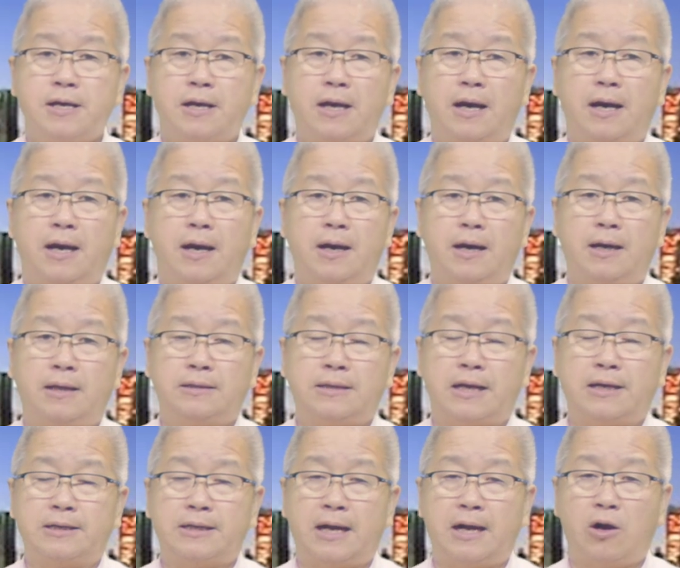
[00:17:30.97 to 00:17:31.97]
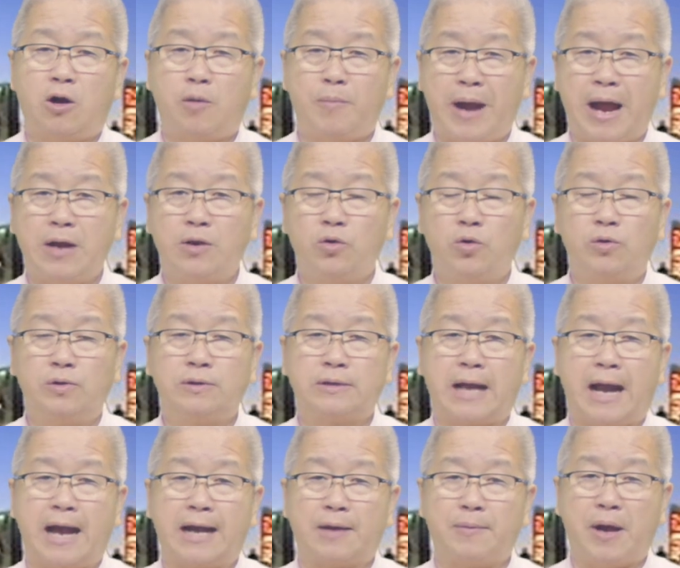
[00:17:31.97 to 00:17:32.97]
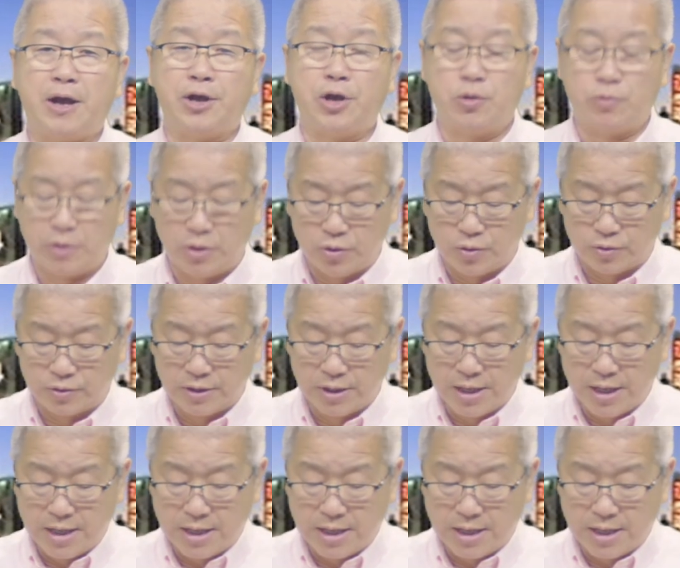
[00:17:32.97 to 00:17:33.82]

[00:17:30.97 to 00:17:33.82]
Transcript: à, thành ra họ bán luôn cả cái bản hiệu đó luôn.